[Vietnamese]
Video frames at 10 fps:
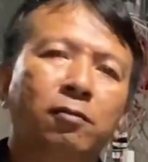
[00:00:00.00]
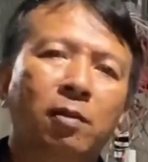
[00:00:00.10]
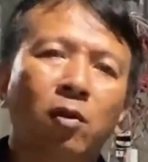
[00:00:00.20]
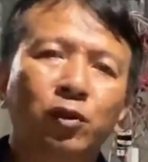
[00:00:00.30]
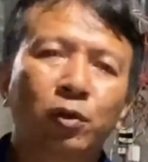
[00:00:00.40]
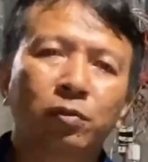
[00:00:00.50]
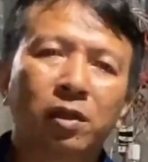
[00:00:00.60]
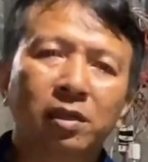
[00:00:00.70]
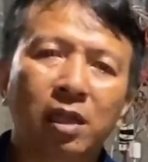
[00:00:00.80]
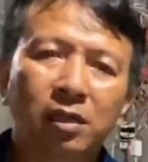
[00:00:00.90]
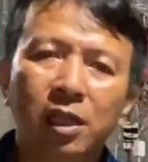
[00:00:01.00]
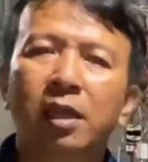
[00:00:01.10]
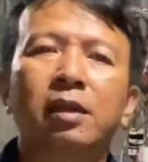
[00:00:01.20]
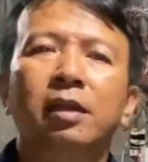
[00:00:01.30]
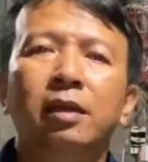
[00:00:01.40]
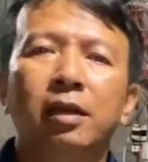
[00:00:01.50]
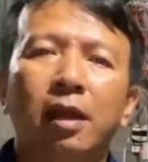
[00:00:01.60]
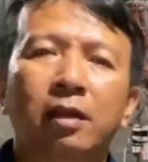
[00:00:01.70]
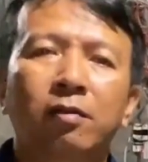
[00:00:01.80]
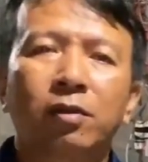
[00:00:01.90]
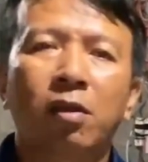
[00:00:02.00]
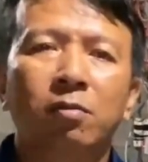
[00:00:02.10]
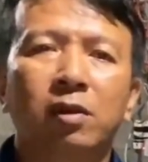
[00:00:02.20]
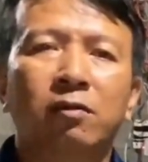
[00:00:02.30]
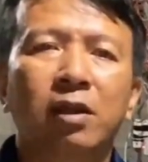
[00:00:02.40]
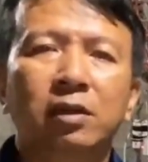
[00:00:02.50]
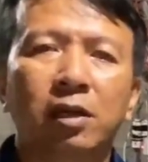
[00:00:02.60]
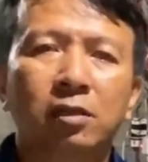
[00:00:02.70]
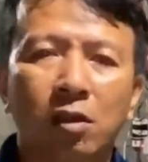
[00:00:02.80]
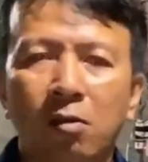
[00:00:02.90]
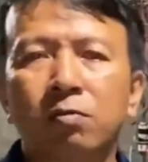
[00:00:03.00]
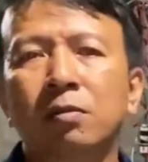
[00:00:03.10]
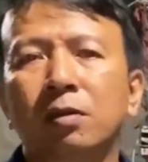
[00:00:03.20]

và bổ sung những chất gì để con trồn mình nó phát triển tốt